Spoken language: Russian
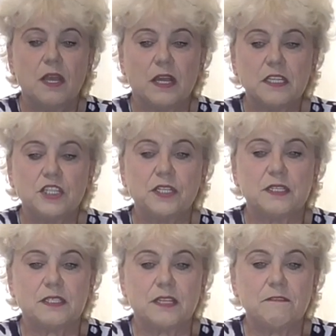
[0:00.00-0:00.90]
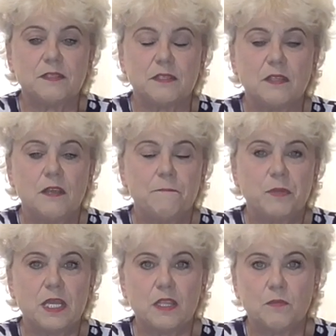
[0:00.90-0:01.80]
Конечно, это зависит,
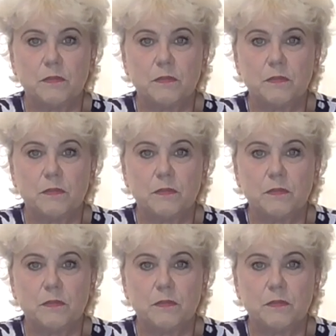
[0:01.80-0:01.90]
я не,